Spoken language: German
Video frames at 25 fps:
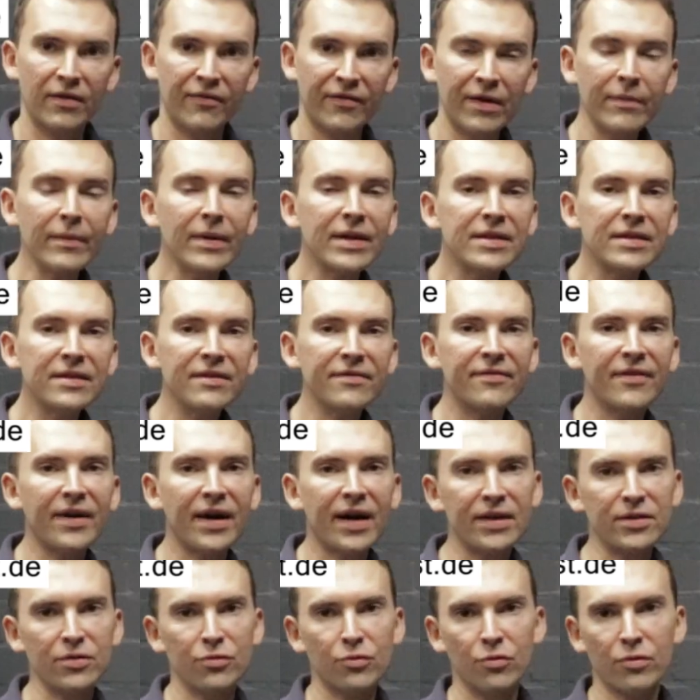Wenn man die
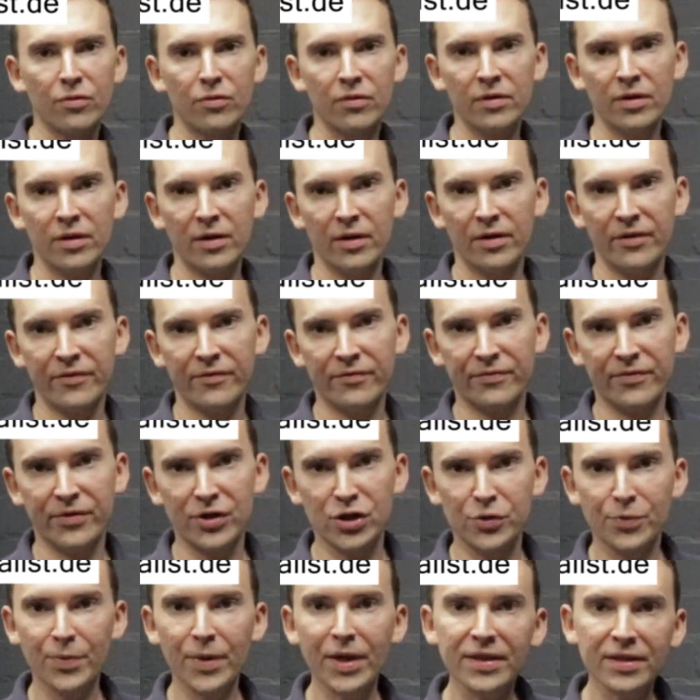Wartung
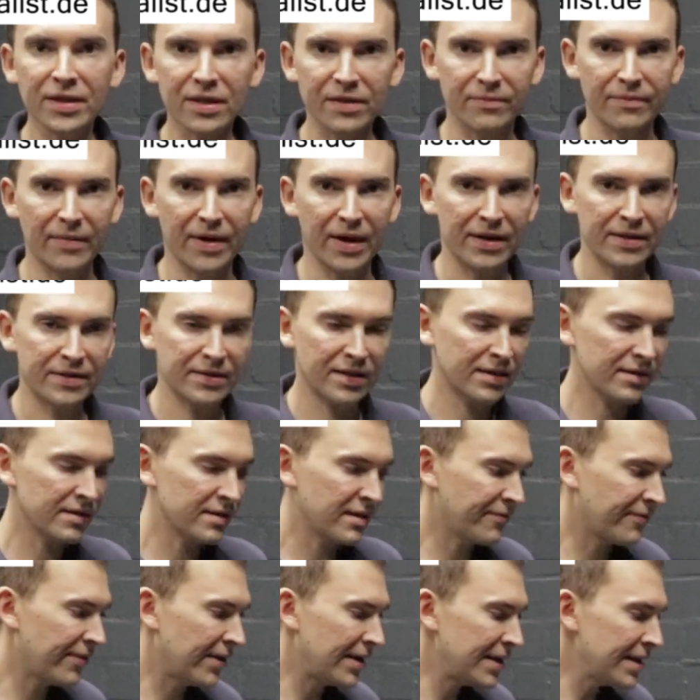verspätet macht, dann
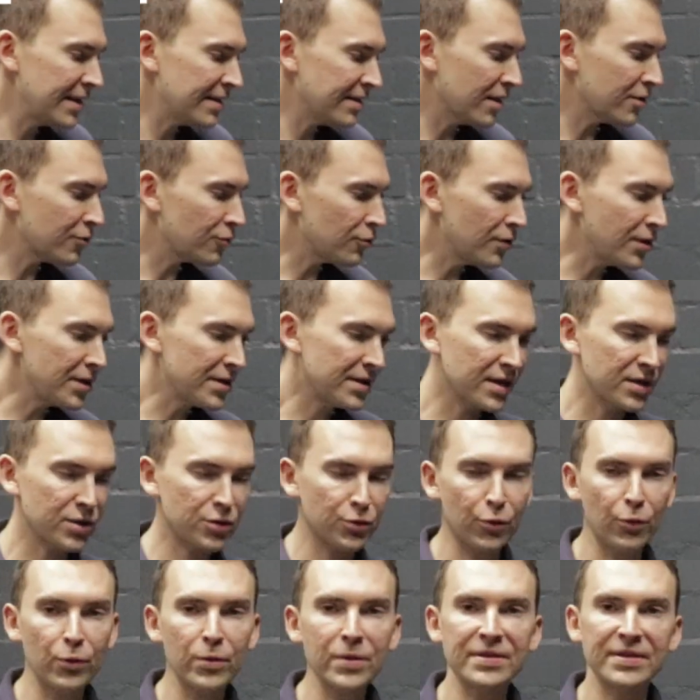verliert natürlich
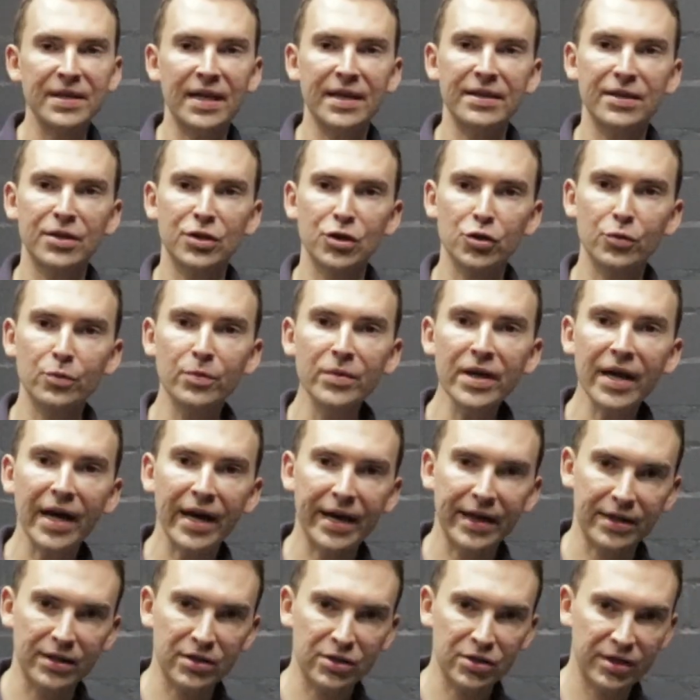das Öl seine
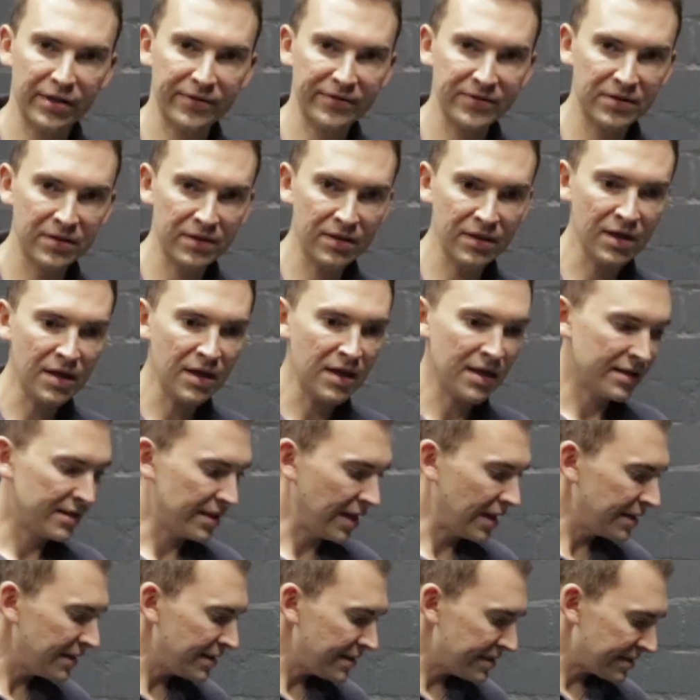Schmiereigenschaften,
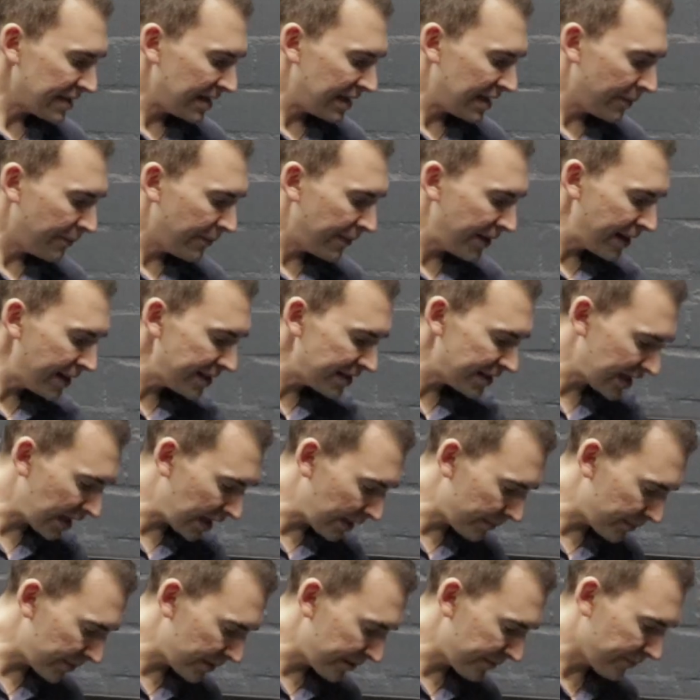denn dieser
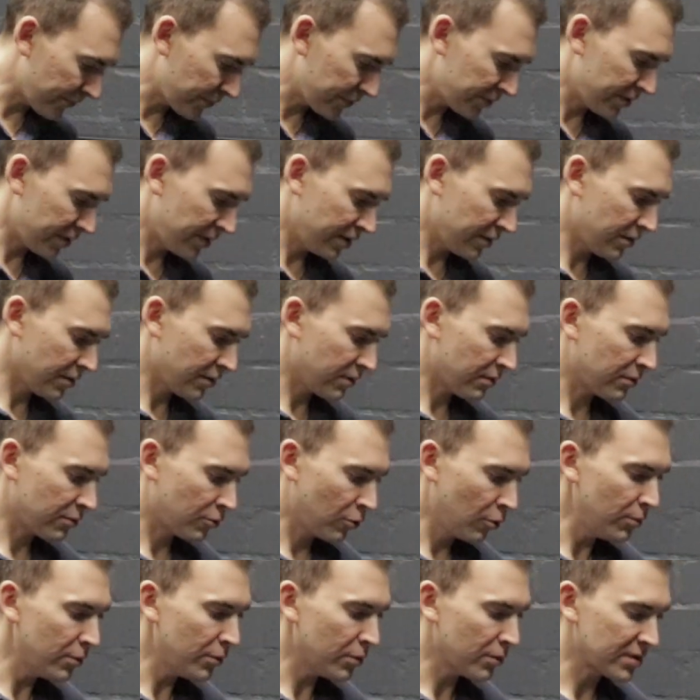Lamellenabrie von den
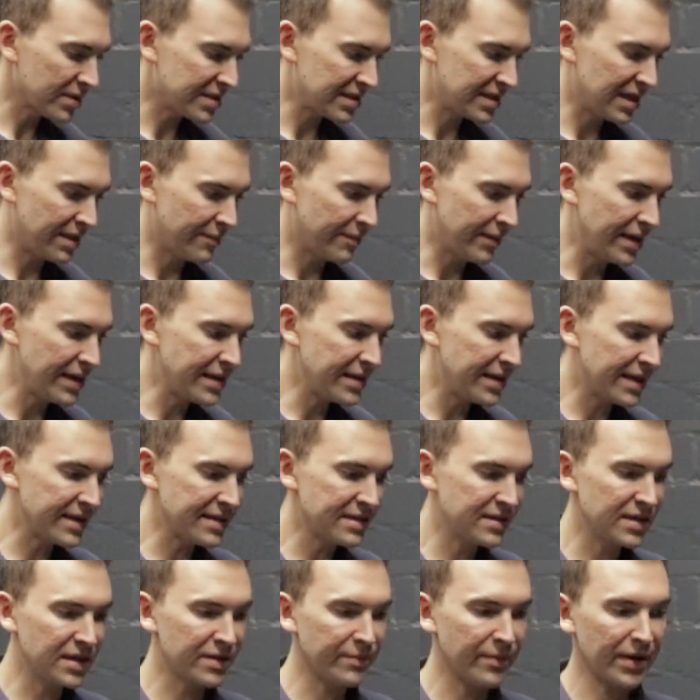Kupplungslamellen, der
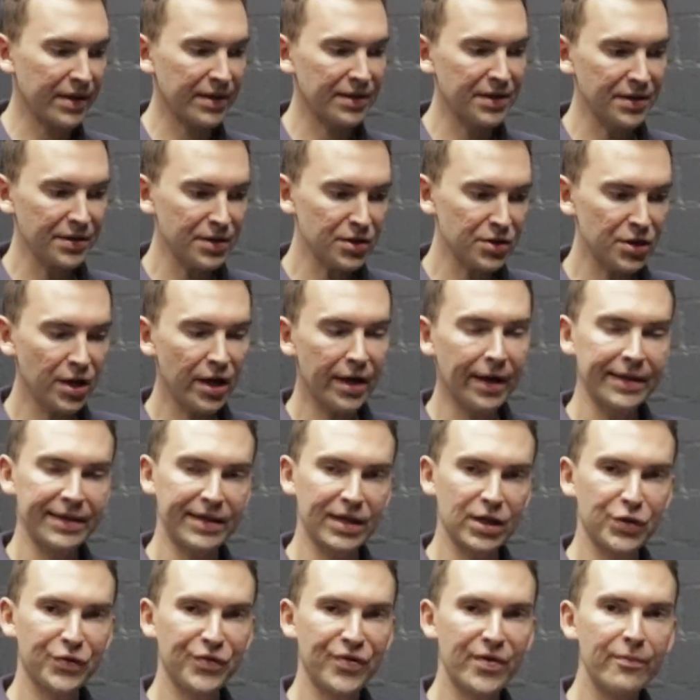ist nicht magnetisch,
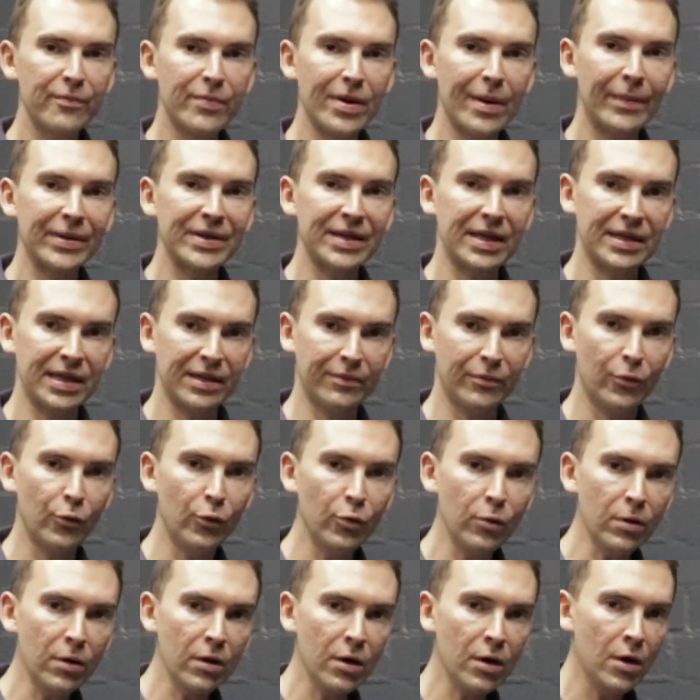der schwimmt permanent im
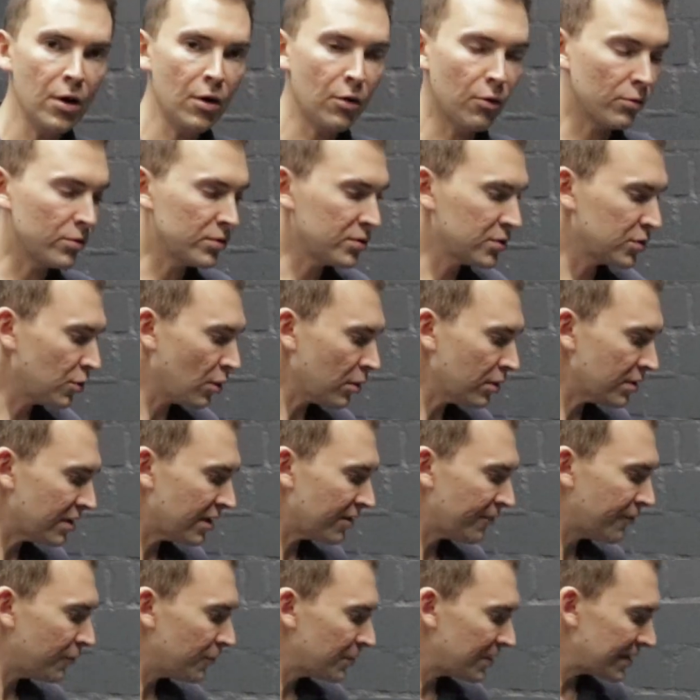Öl und sorgt
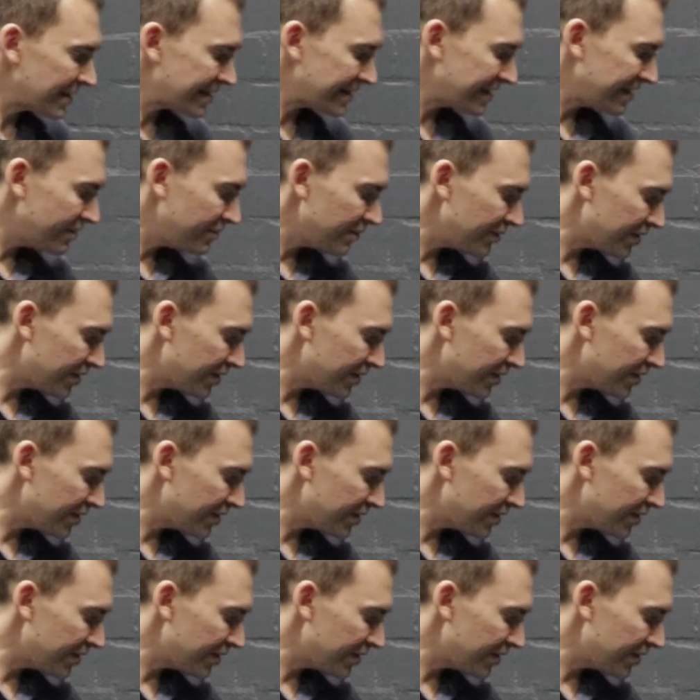dafür, dass die